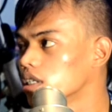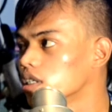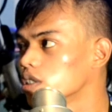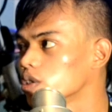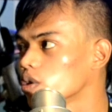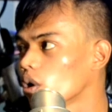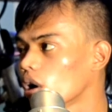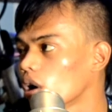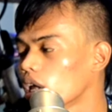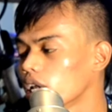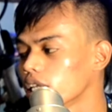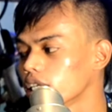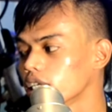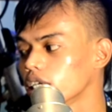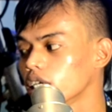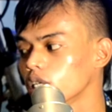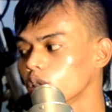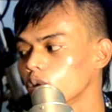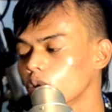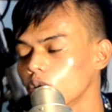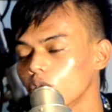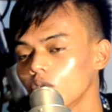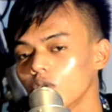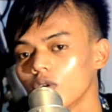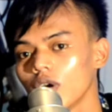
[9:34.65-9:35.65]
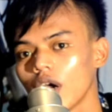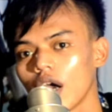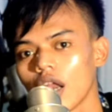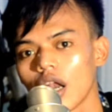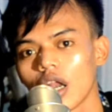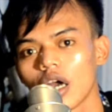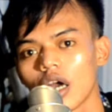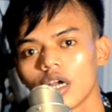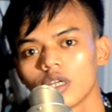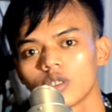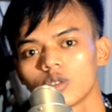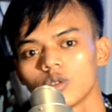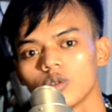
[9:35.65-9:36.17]
soalnya itu nggak
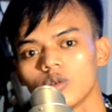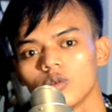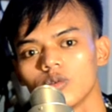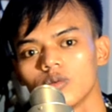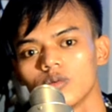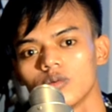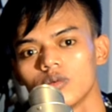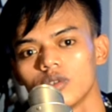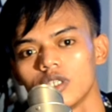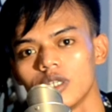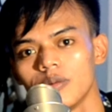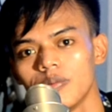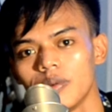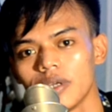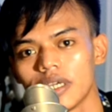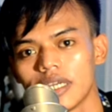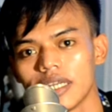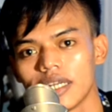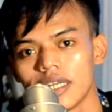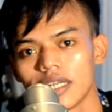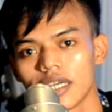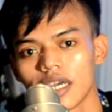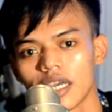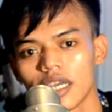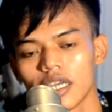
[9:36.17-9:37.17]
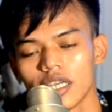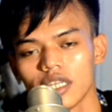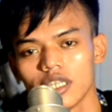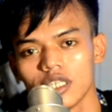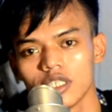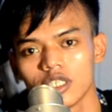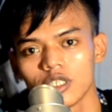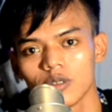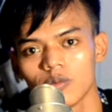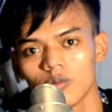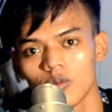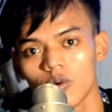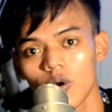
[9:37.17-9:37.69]
langsung dibikin kayak gini
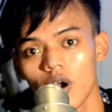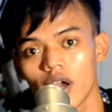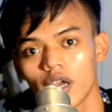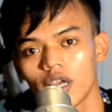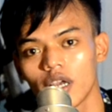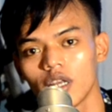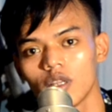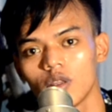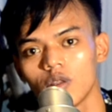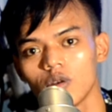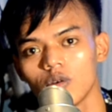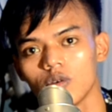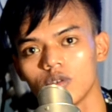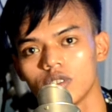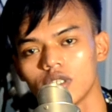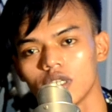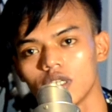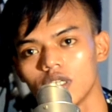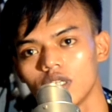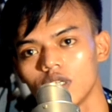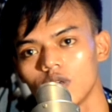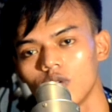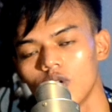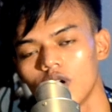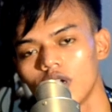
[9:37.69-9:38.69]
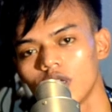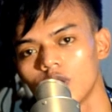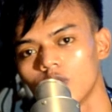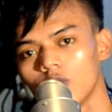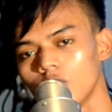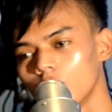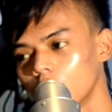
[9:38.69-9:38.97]
semua gitu jadi gua itu